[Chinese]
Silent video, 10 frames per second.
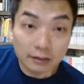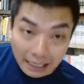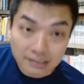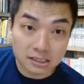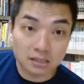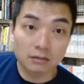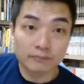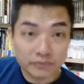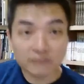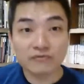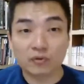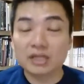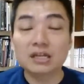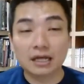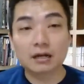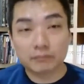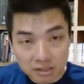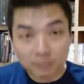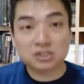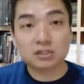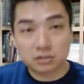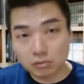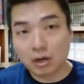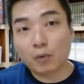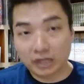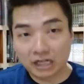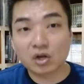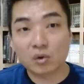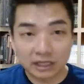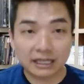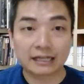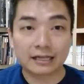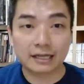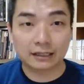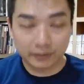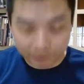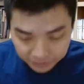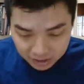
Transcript: 但是政府一年了，是不是就跟我年头跟大家讲的，